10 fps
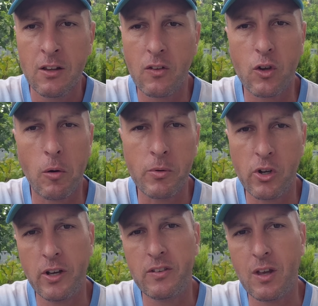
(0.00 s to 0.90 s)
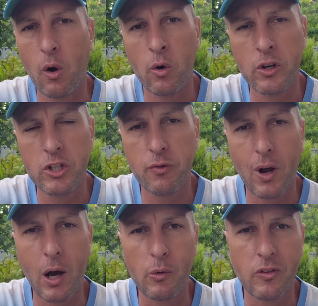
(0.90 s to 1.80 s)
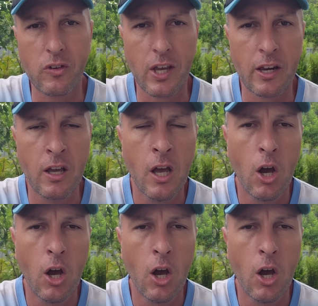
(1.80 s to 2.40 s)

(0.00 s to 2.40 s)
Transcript: Das kann man ja jetzt auch noch nicht voraussehen,